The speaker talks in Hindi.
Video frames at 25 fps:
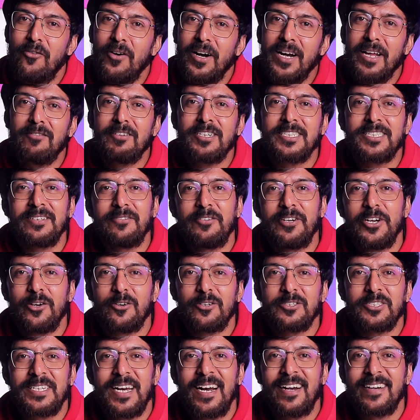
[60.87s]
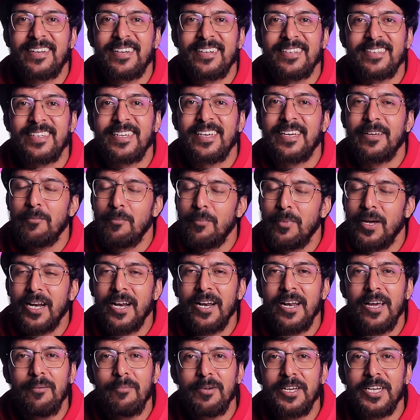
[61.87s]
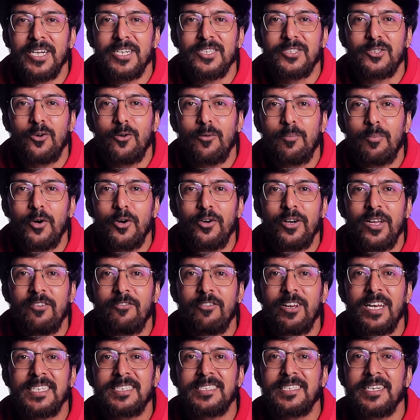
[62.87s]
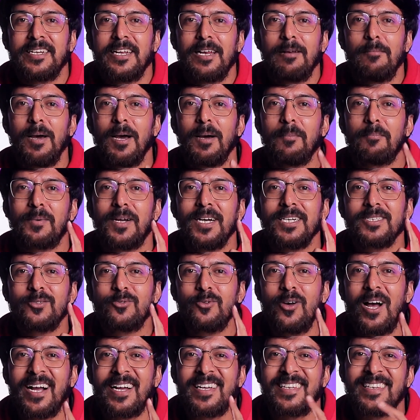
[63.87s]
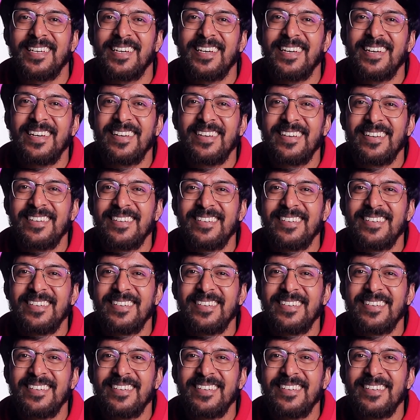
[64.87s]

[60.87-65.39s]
फटाफट से वीडियो को स्टार्ट करते हैं मेरा नाम है यश और प्रोटेक विलेज चैनल में आपका स्वागत है